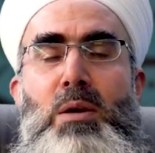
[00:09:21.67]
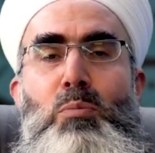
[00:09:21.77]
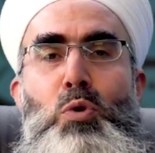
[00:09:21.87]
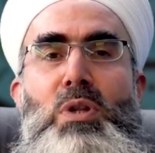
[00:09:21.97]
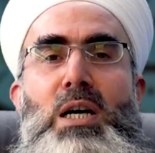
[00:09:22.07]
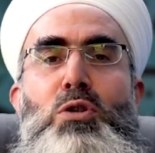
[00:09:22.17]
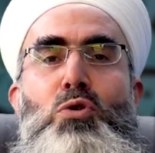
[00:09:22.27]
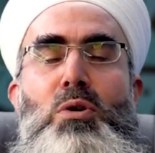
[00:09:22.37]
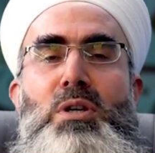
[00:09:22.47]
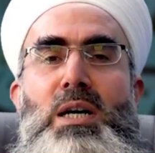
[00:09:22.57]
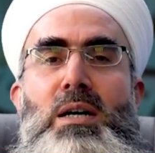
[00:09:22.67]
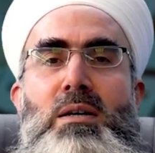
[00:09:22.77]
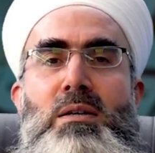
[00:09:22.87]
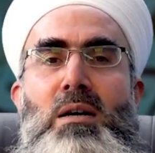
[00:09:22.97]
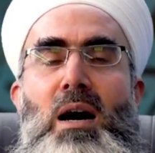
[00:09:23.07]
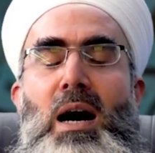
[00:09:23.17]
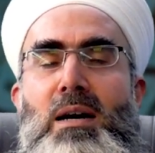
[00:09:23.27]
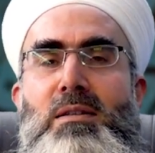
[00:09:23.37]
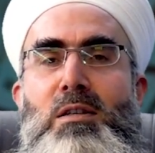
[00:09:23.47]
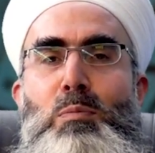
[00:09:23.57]
Bundan sonra
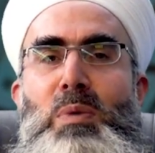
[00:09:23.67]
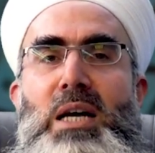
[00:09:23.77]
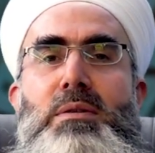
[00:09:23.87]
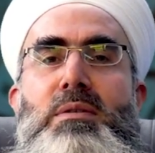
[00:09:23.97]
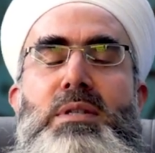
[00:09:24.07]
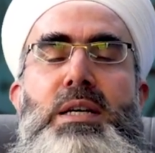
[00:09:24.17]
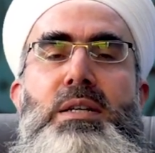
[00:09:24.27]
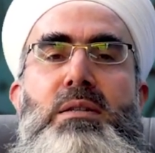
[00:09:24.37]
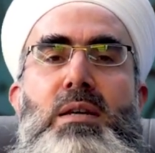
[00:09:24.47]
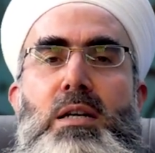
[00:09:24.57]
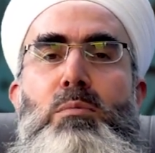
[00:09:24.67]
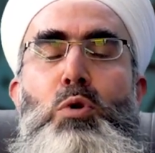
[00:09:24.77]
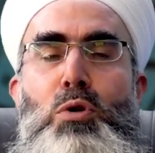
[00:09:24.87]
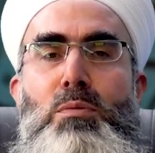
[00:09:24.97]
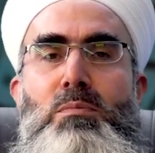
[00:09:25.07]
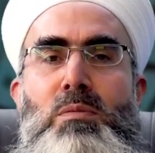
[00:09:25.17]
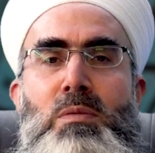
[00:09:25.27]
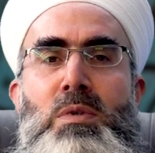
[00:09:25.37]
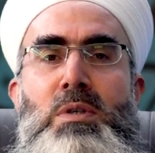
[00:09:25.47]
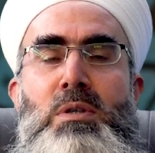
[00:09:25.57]
artık ben seni tanımıyorum.
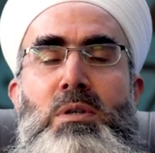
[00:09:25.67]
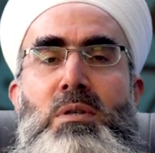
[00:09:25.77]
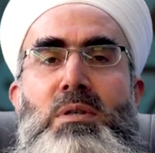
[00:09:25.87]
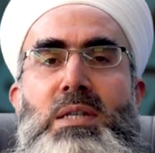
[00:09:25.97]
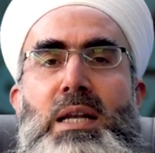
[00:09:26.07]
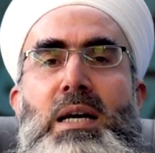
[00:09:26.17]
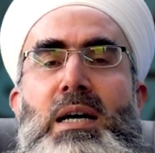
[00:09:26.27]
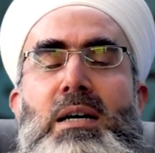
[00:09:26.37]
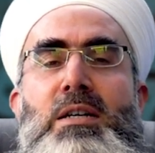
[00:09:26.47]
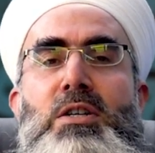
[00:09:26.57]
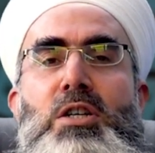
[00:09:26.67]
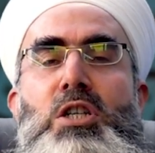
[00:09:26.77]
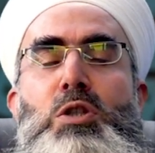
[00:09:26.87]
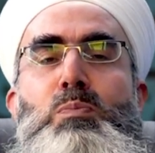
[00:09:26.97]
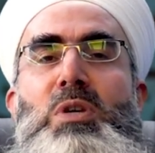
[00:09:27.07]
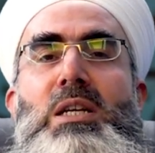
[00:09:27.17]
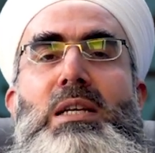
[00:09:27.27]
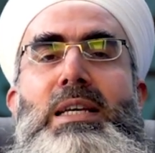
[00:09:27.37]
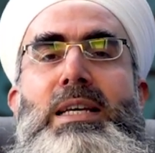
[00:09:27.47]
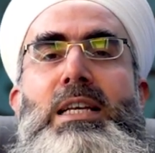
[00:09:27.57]
Sana hiçbir
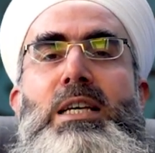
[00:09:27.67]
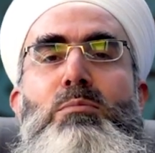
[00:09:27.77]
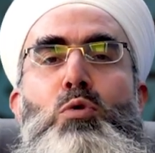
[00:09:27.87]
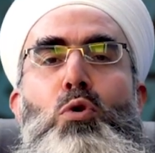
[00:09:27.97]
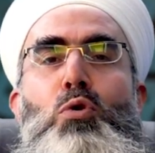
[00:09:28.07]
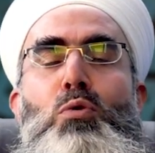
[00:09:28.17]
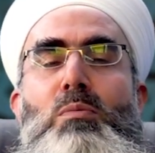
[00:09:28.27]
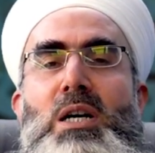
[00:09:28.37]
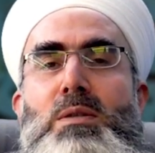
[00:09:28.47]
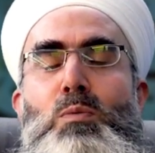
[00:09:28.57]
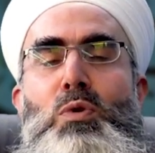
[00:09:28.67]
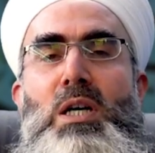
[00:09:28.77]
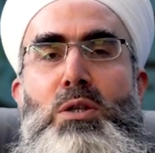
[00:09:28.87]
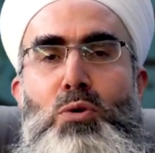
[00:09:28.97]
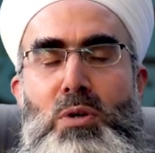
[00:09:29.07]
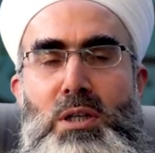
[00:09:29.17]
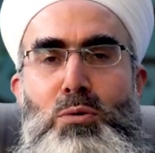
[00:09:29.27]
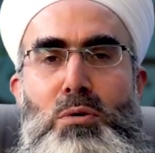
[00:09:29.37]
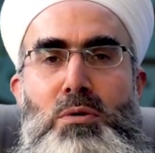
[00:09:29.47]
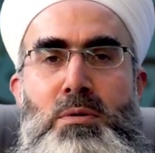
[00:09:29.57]
iyiliğim dokunmaz bundan sonra
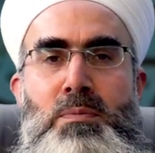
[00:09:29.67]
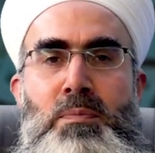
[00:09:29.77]
diyor.